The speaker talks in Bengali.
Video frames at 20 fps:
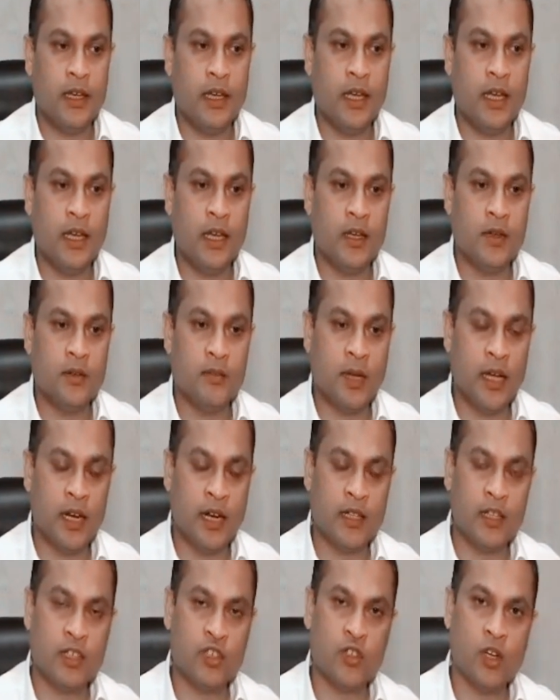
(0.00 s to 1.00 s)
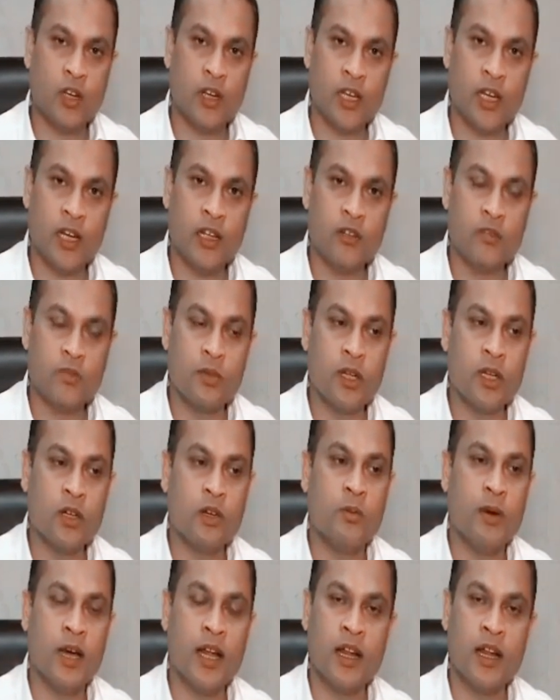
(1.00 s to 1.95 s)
এটা বাংলাদেশ সরকারের উপরেও